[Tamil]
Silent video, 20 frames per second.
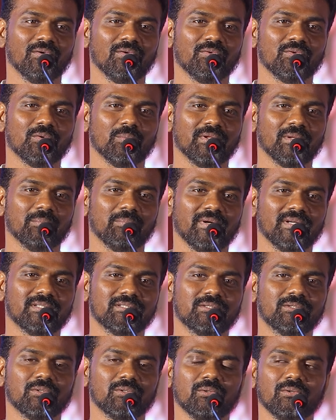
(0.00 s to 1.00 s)
ஸோ இப்போ அந்த ப்ரெஷ்
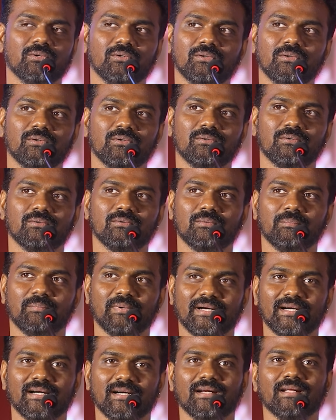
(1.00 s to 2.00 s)
ஷோ ஒரு
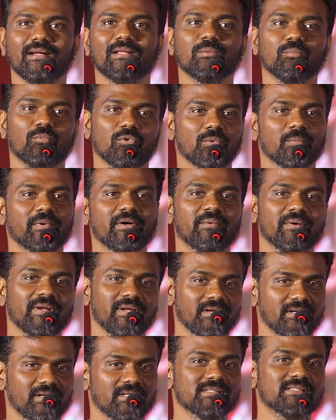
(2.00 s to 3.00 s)
பன்னெண்டுலேருந்து மூணு மணி
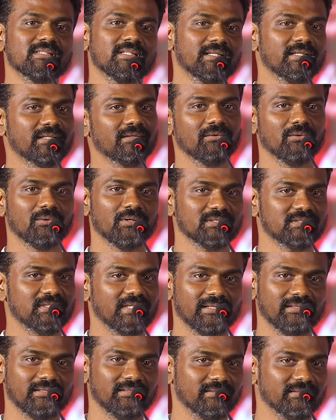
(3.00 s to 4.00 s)
வரைக்கும் இருந்துச்சு இன்டர்வலோடு
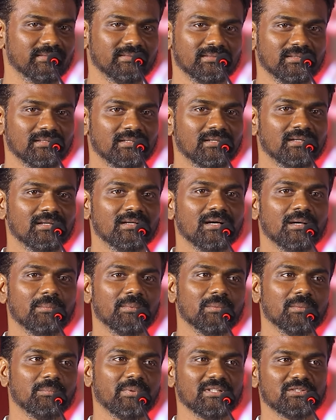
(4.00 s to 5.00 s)
சேர்த்து
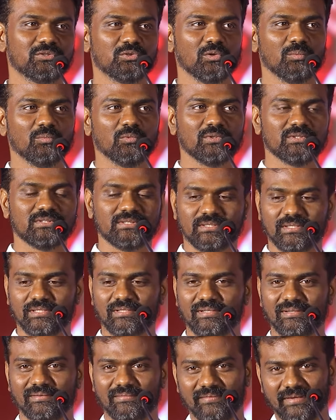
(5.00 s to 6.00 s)
இந்த ப்ரெஸ் ஷோ முடிச்சுட்டு
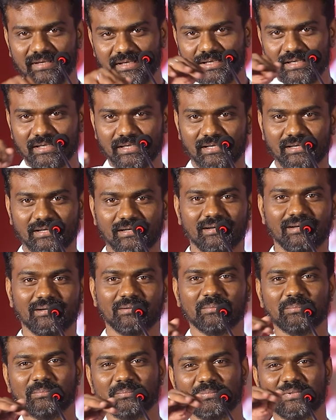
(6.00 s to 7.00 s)
வெளியில்
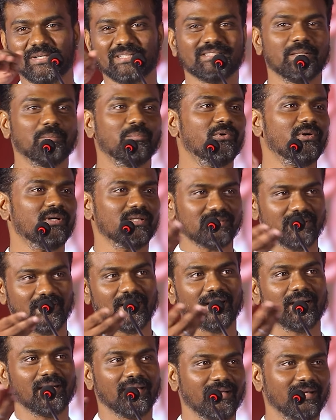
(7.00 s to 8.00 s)
ப்ரெஸ் ரிப்போர்ட்டர்ஸ்
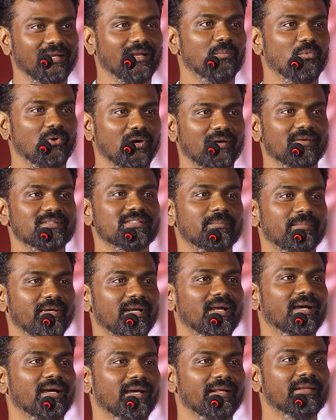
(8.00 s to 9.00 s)
எல்லாம் நீங்கள் எல்லாம் முக்கால்வாசி பேர்
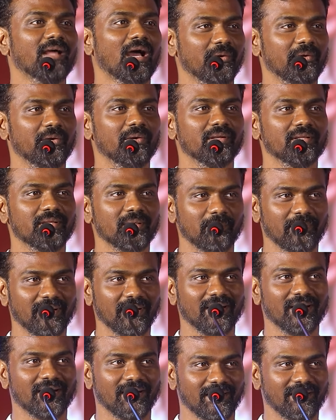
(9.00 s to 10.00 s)
அங்கே அங்கேயும்
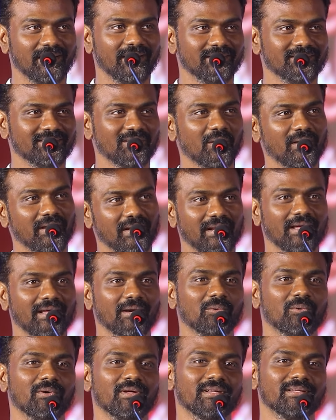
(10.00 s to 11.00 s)
இருந்திருப்பீங்கன்னு நினைக்கிறேன் அவர்
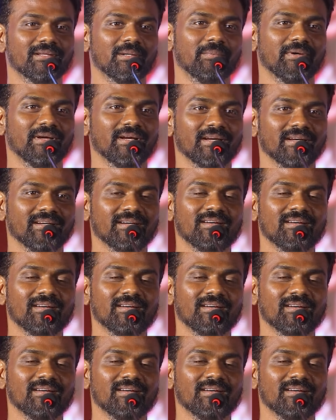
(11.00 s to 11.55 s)
எல்லாரும் கூட இருந்திருப்பீங்க